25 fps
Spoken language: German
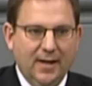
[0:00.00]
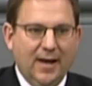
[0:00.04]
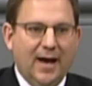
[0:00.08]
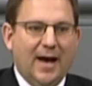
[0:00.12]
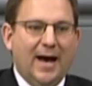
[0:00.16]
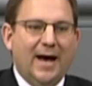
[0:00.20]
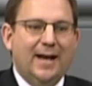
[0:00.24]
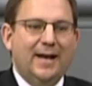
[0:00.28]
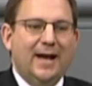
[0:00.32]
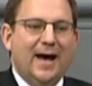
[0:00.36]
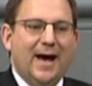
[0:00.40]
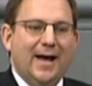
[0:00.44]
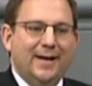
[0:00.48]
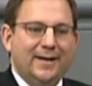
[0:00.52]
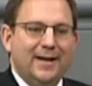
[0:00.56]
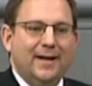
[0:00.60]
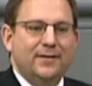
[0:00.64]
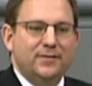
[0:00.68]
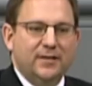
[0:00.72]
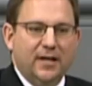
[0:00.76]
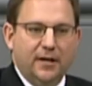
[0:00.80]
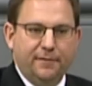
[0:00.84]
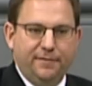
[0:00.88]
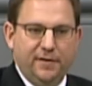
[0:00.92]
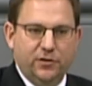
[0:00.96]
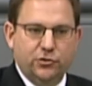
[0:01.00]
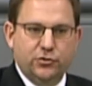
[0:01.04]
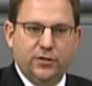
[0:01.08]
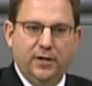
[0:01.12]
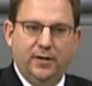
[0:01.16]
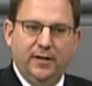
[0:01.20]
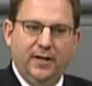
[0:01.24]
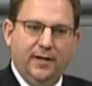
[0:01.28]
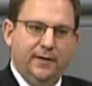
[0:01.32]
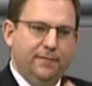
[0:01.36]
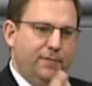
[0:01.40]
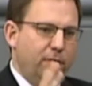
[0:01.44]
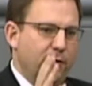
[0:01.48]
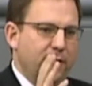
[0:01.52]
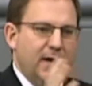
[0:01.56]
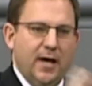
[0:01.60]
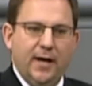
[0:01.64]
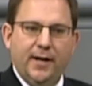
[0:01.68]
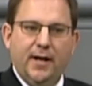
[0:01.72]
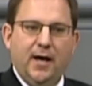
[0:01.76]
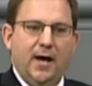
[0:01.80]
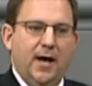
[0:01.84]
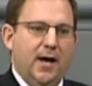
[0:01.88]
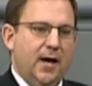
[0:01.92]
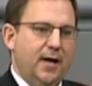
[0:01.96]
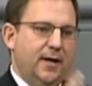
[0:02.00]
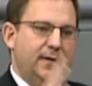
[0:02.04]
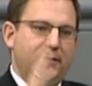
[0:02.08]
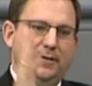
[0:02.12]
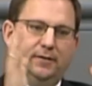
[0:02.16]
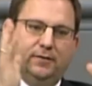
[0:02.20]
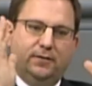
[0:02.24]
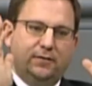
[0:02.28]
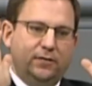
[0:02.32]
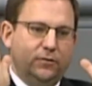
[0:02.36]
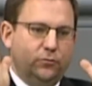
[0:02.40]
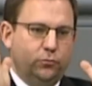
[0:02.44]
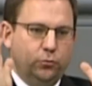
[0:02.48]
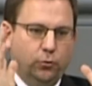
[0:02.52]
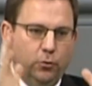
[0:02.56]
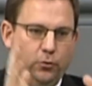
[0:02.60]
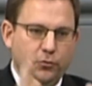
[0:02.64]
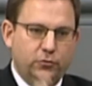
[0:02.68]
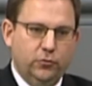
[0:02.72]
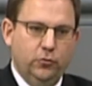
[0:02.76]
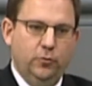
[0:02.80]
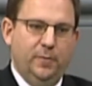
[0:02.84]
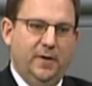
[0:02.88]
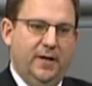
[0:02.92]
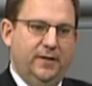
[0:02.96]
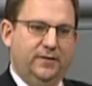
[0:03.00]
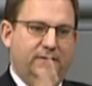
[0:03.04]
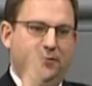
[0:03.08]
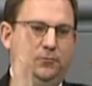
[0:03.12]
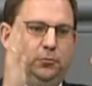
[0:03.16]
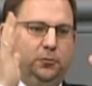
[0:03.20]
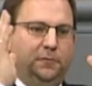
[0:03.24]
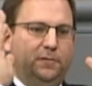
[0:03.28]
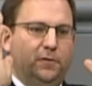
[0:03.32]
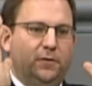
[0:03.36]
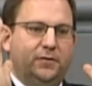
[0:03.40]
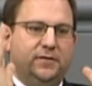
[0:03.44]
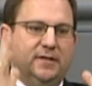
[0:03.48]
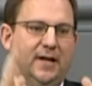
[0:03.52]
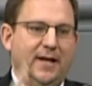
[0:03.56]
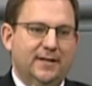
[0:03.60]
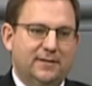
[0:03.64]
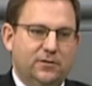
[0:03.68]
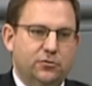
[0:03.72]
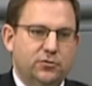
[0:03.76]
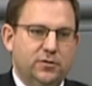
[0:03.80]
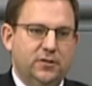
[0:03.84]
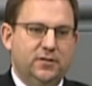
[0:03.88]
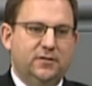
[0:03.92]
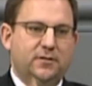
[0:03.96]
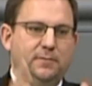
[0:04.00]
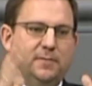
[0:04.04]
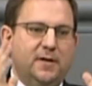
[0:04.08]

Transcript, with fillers: alle anderen Sachverständigen vom Hannah-Arendt-Institut über Institut für Zeitgeschichte,